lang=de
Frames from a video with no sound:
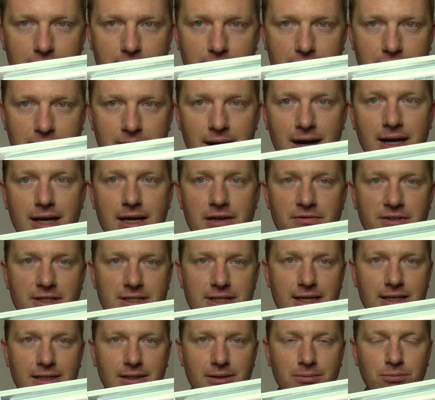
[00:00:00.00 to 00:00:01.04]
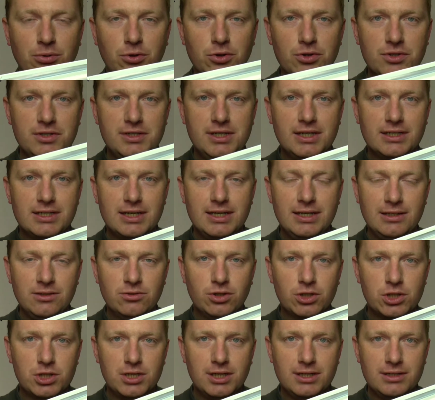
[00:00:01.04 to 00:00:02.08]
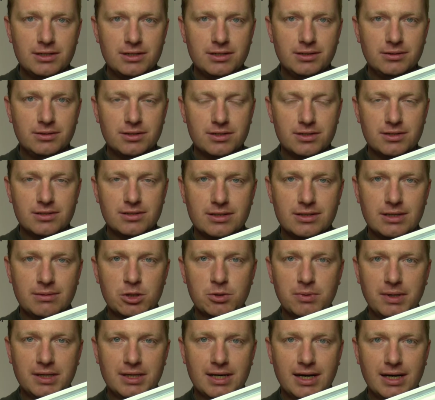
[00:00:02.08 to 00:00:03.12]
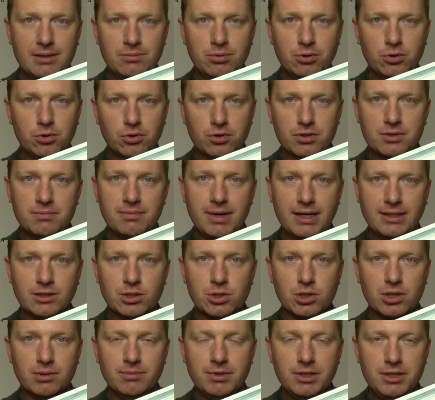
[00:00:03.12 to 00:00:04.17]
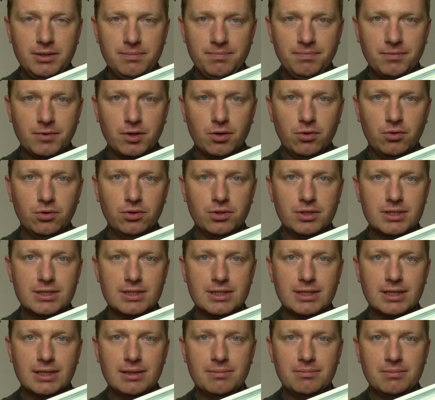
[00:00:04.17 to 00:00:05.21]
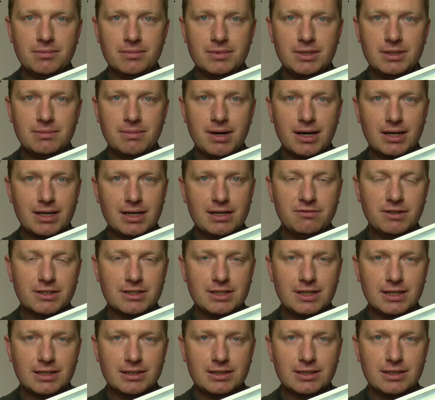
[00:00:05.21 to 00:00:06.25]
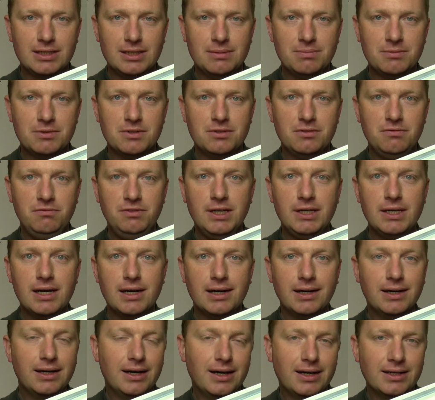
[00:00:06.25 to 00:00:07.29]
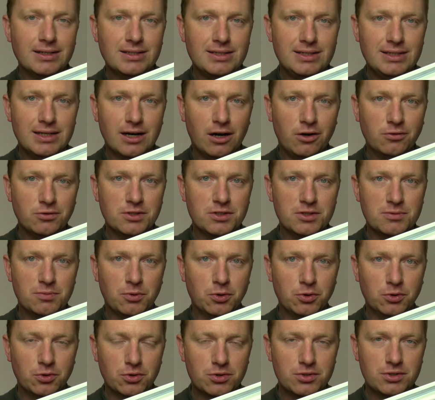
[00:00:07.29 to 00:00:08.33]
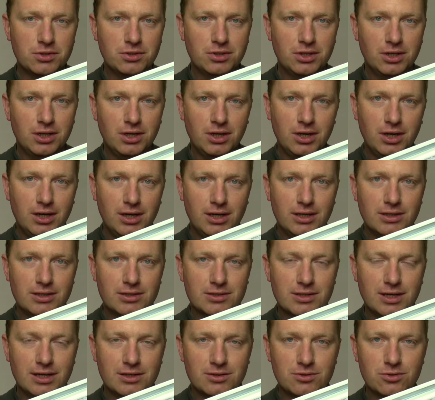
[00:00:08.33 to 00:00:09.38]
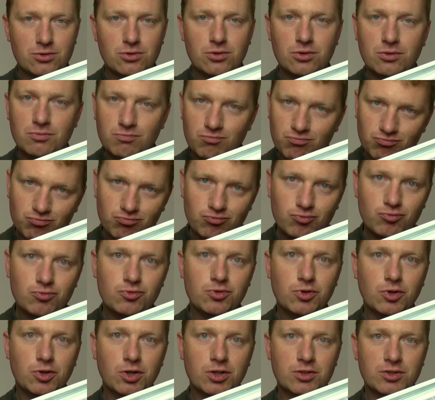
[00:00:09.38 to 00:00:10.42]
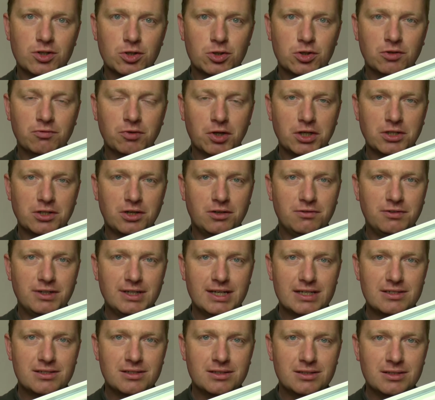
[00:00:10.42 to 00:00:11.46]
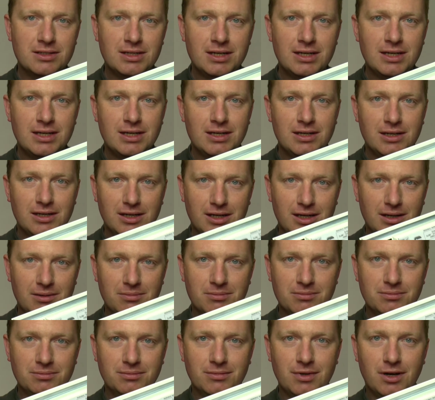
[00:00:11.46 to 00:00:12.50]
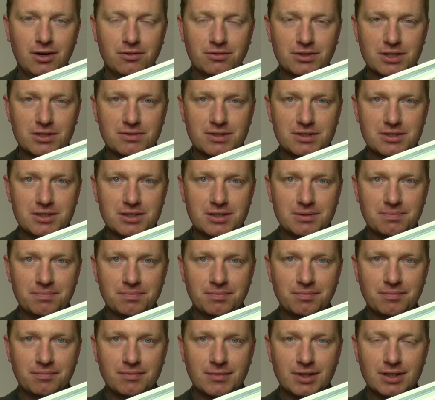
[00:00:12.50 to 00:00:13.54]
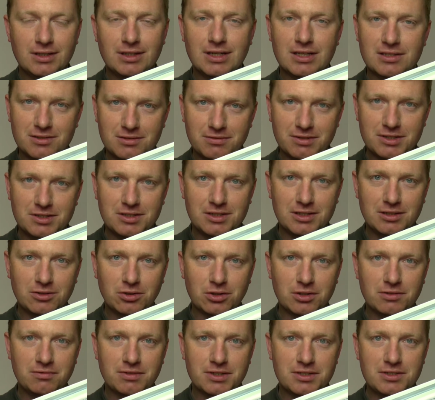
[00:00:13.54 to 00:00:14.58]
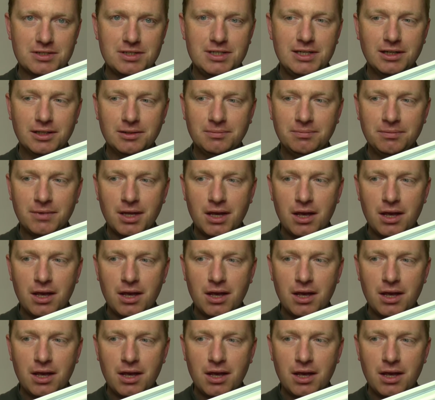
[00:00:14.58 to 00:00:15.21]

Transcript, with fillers: Die Marke Evatec produziert in Deutschland. Es dementsprechend ein Produkt made in Germany. Und ähm, die Marke Evatec gibt vier Jahre Garantie auf dieses Produkt. Das heißt, Sie können sich schon wirklich darauf verlassen, ähm, auf das, was Sie, das, was Sie dort investieren.